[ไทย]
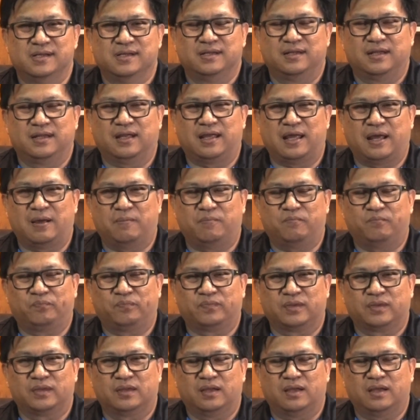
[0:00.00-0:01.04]
นะครับ
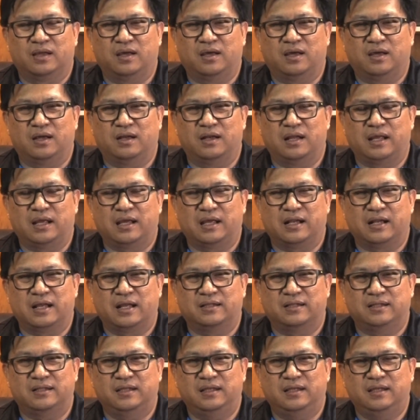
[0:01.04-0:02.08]
ในขณะ
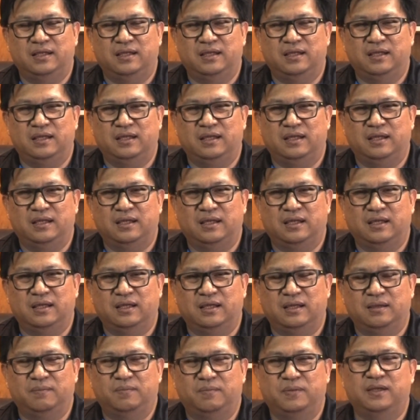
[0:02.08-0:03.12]
ที่
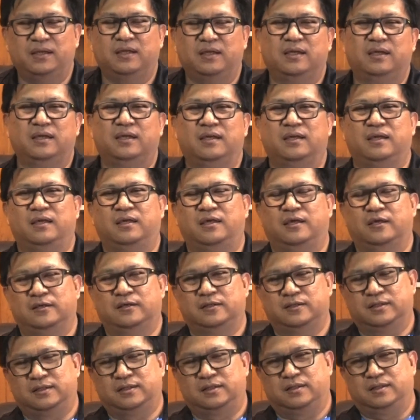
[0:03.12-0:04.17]
พี่
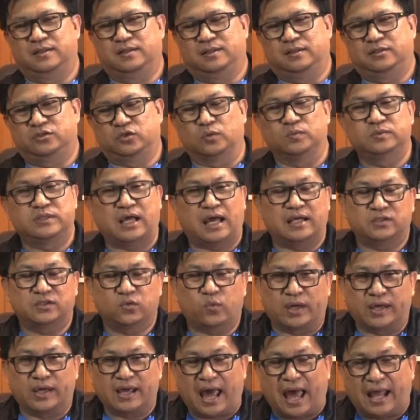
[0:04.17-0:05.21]
สมชายแส
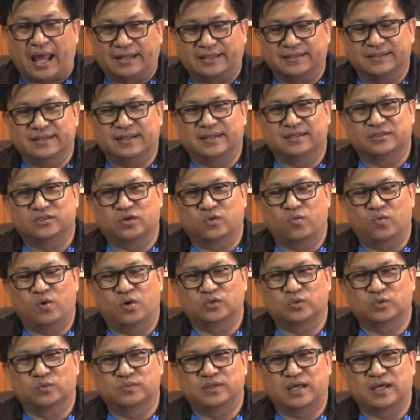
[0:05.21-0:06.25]
วงการสว
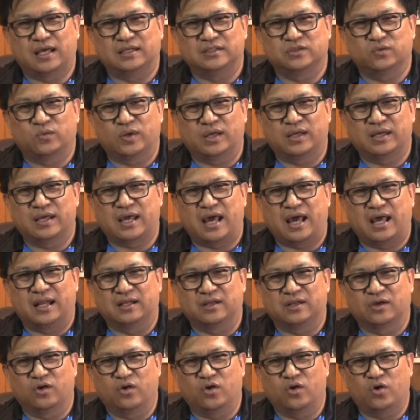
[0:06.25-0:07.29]
สมชายแสวงการ
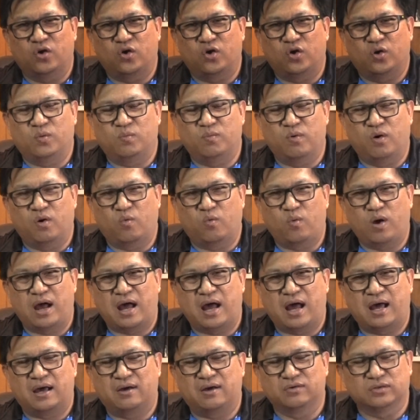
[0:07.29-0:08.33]
ก็บอกว่า
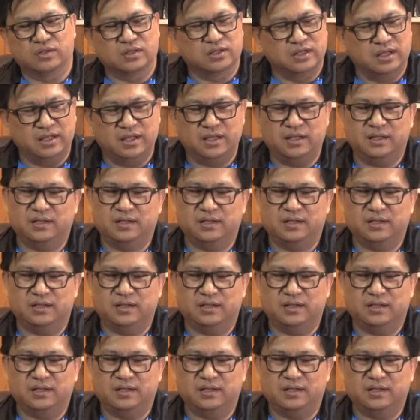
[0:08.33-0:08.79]
เรื่องนี้